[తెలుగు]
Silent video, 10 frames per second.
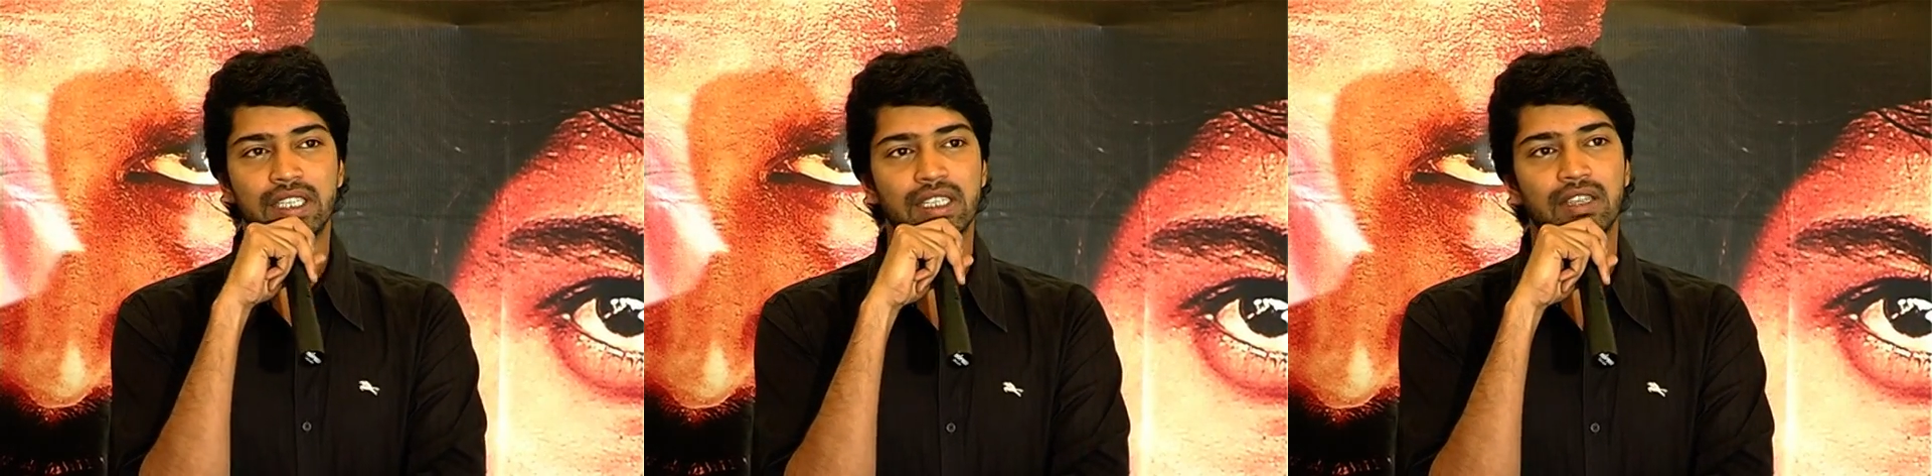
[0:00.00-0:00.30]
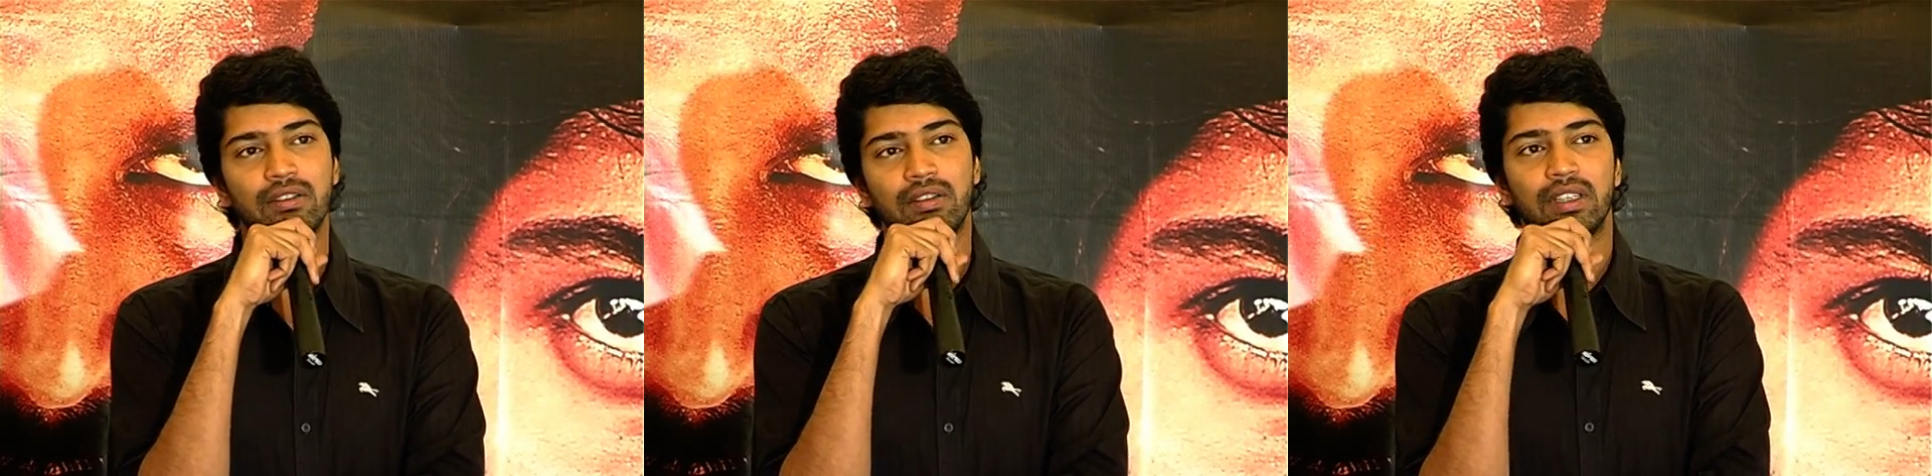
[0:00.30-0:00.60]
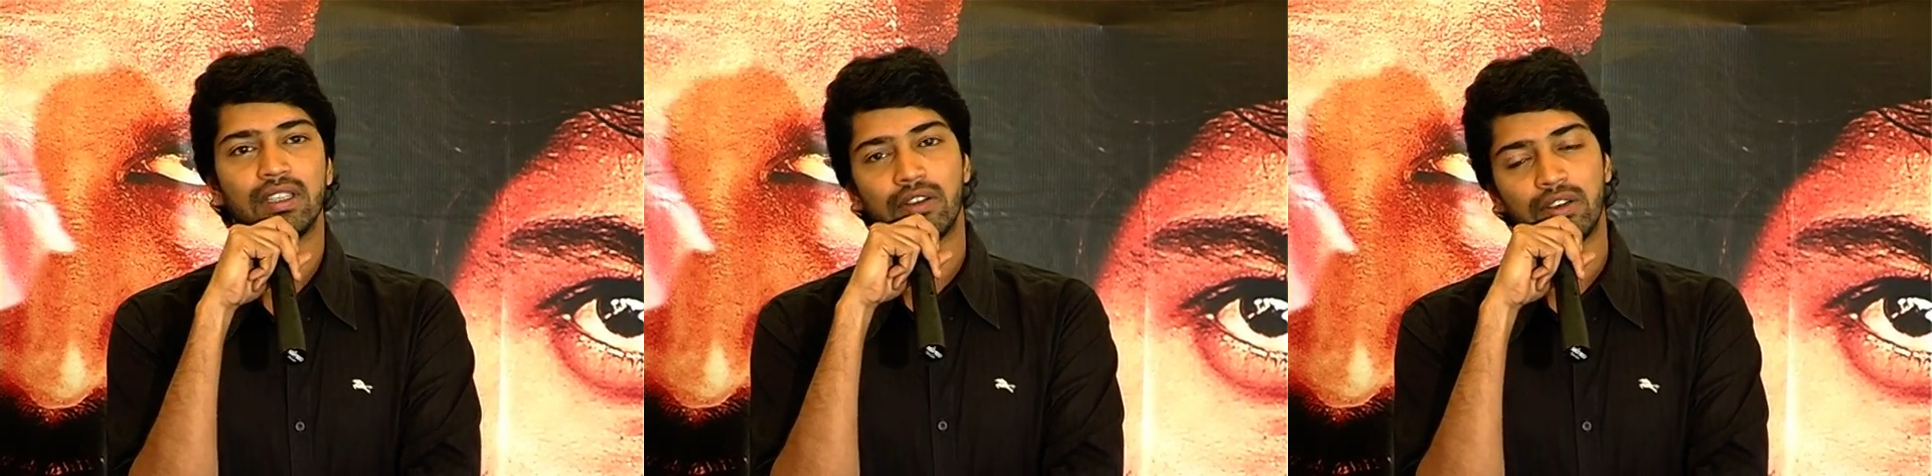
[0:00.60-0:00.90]
చేశాను అంటే
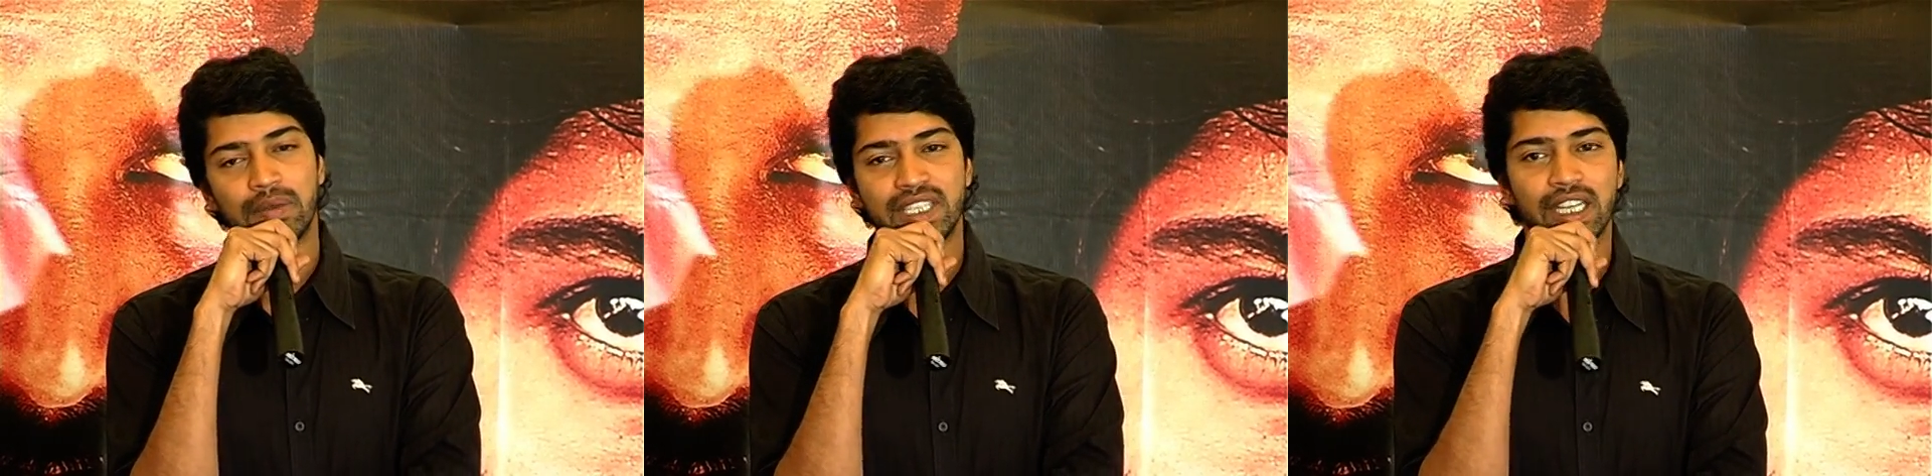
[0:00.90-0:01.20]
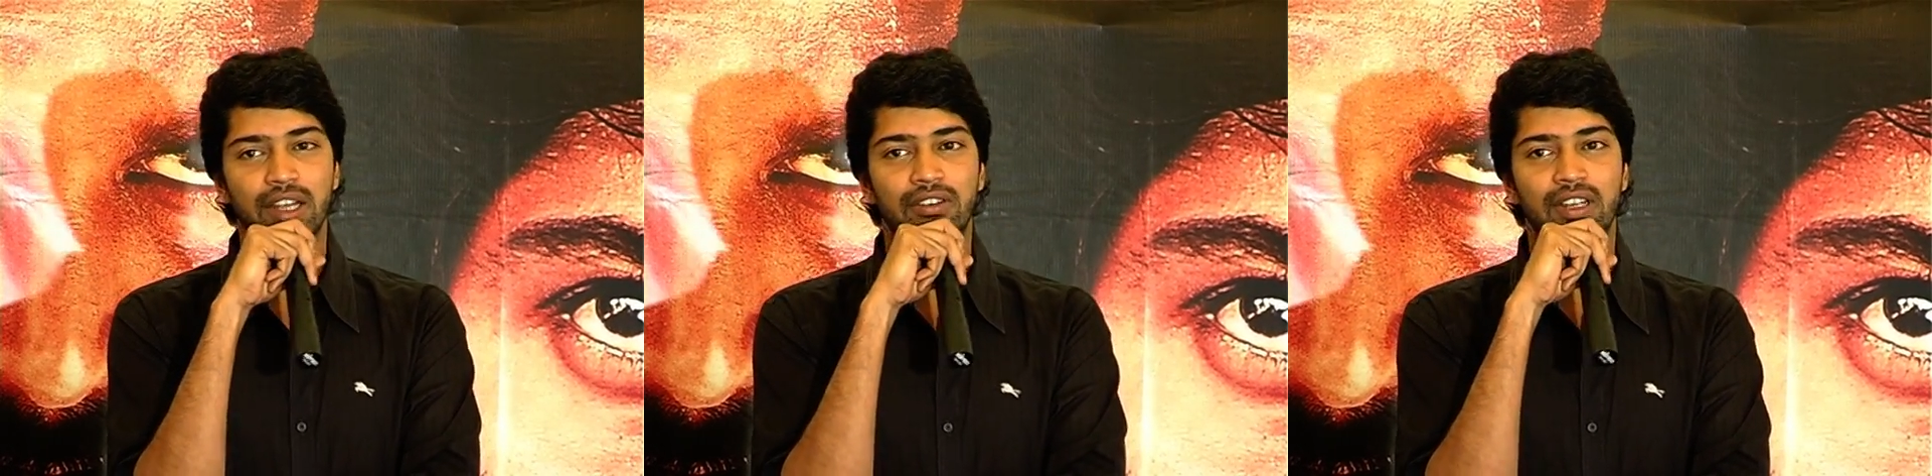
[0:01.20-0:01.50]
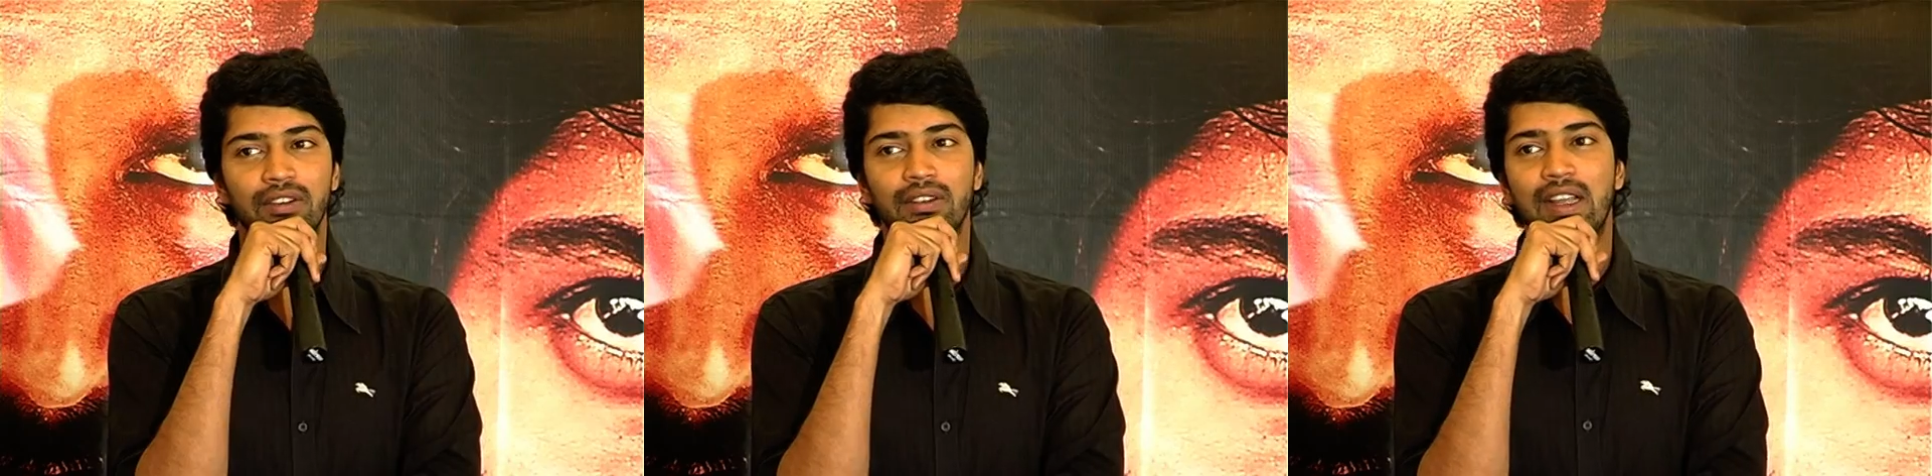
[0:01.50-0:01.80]
తెలుగులో బిజీగా
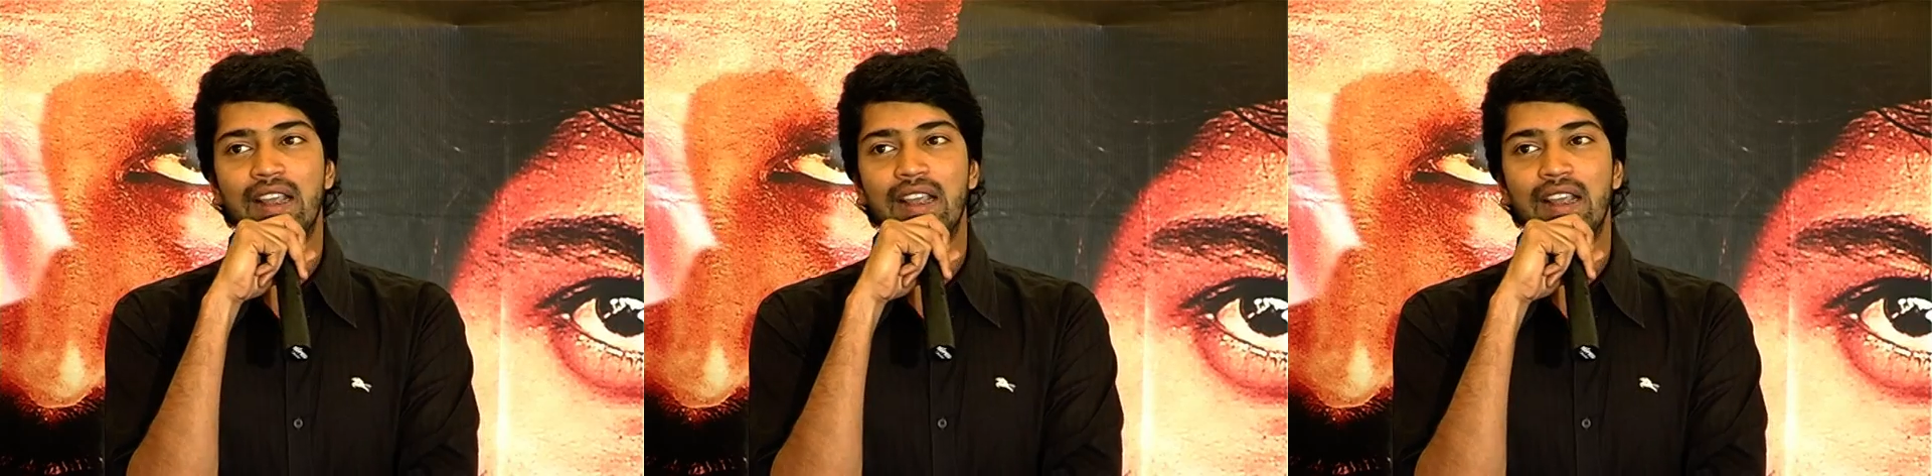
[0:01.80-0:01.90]
ఉన్నాను